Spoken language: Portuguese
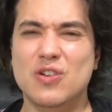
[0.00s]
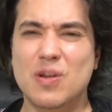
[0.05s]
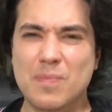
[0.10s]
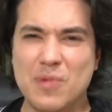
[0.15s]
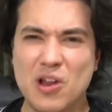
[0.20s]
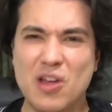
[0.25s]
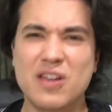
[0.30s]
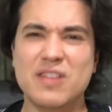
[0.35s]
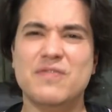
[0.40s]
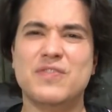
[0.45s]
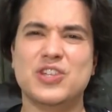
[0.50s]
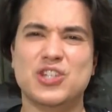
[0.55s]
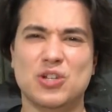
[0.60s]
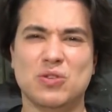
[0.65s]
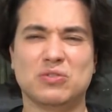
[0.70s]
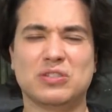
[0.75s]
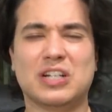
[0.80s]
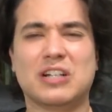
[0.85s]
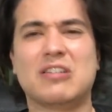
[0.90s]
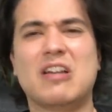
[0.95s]
Não é melhor
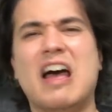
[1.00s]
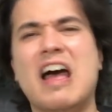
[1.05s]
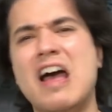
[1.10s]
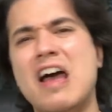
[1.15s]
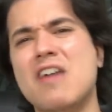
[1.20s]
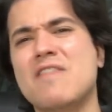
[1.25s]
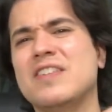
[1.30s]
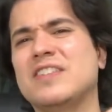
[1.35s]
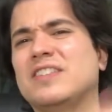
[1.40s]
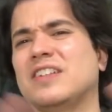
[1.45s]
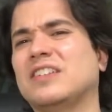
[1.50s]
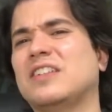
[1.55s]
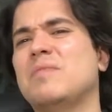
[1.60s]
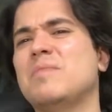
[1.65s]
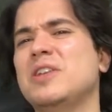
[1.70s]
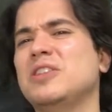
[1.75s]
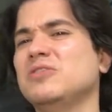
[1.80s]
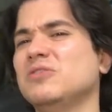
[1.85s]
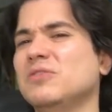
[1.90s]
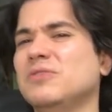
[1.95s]
investir no tratamento? Ah, mas
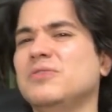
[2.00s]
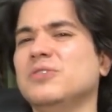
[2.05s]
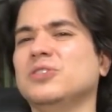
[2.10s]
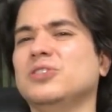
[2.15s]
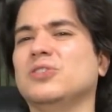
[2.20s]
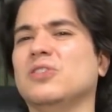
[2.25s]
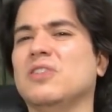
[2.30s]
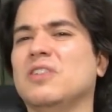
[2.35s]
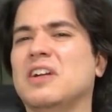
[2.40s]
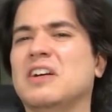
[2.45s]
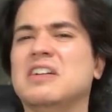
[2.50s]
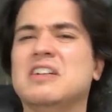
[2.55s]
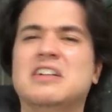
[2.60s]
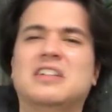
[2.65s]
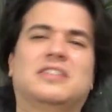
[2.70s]
tratamento não funciona.